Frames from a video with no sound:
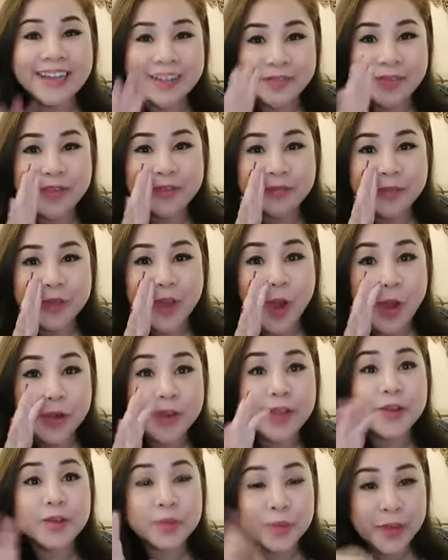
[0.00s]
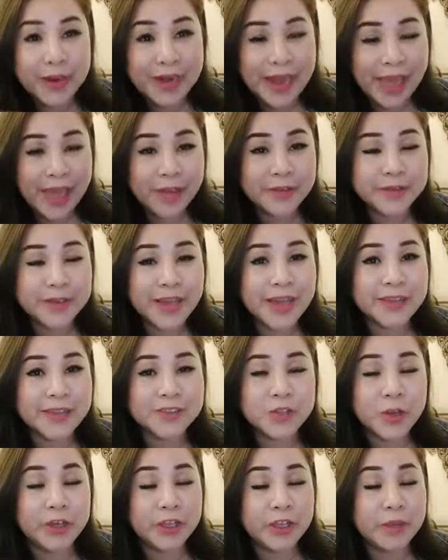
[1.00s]
พี่พี่ออสเนี่ยรวยแล้วนะคะ ต
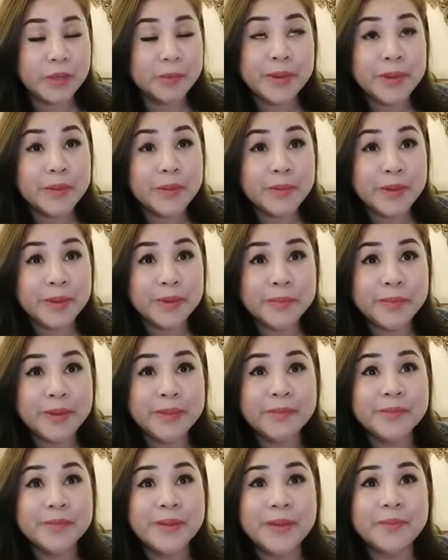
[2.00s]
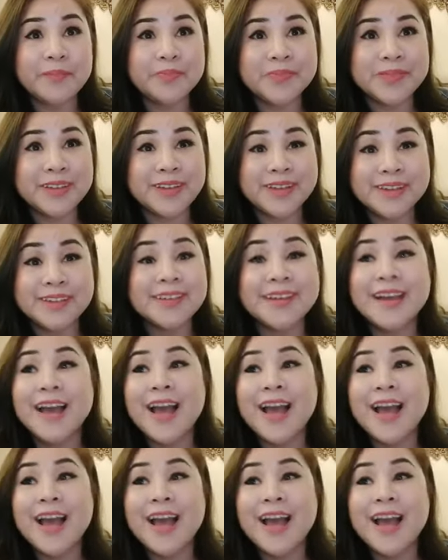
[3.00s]
อนนี้ไม่ไม่ไม่แบบคือ